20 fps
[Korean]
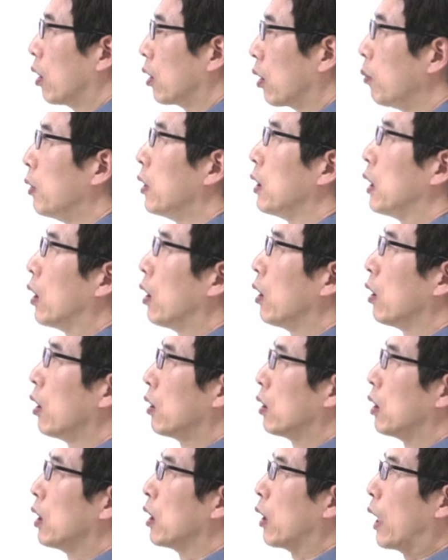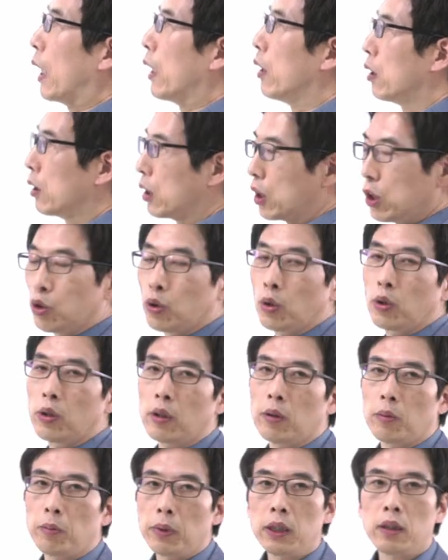그러면 이런 것들이 과연
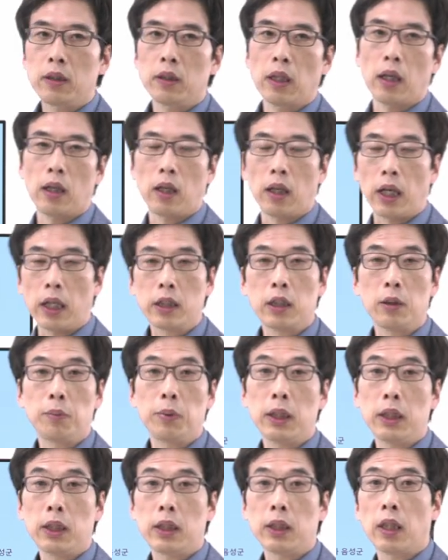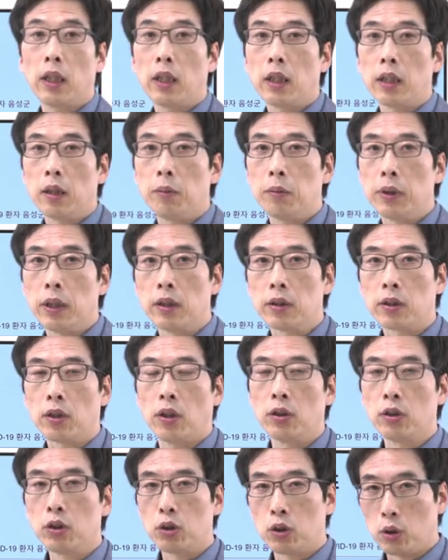기존 아, RT-PCR에 비해서
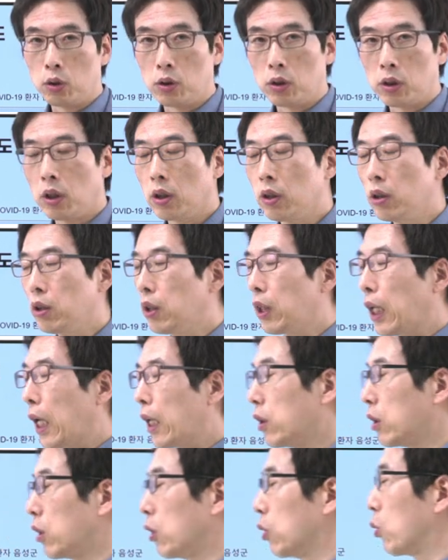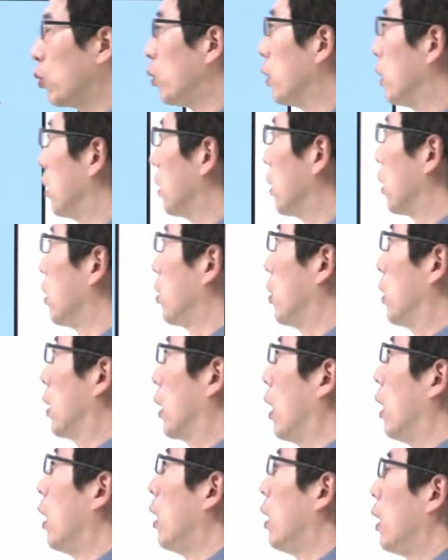어느 정도 성능을 가지고 있느냐
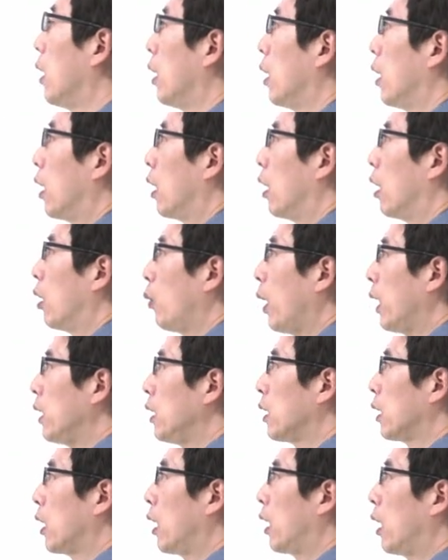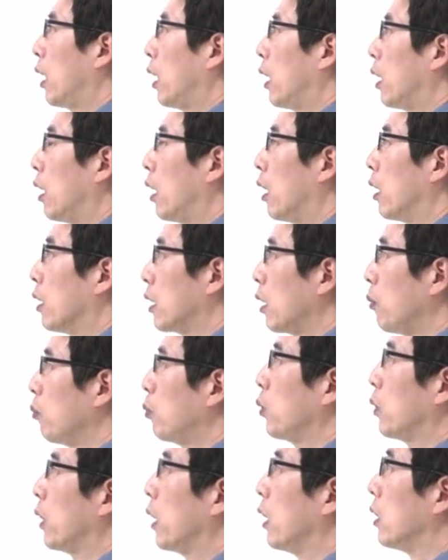저희가 어, 환자 어,
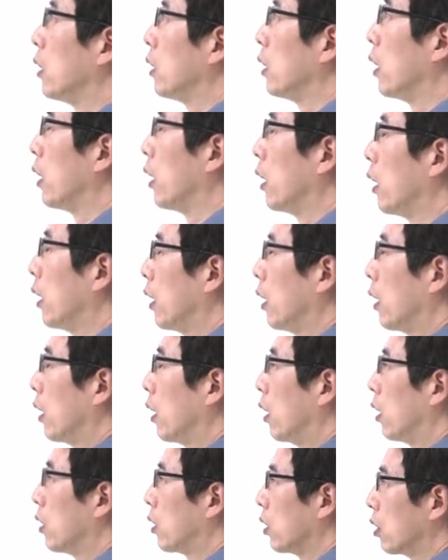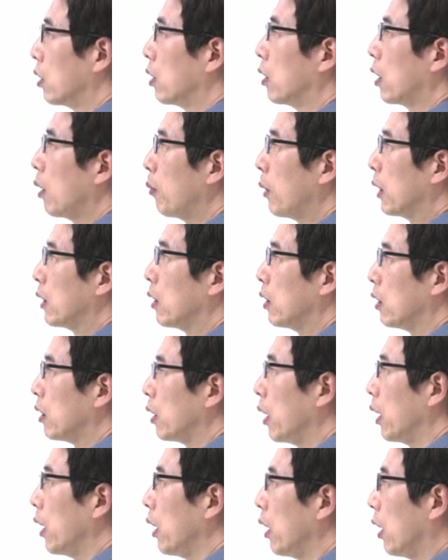샘플에 이제 어, 적응을 해봤을
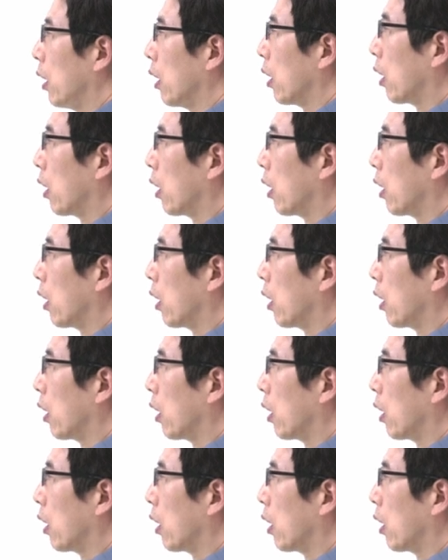때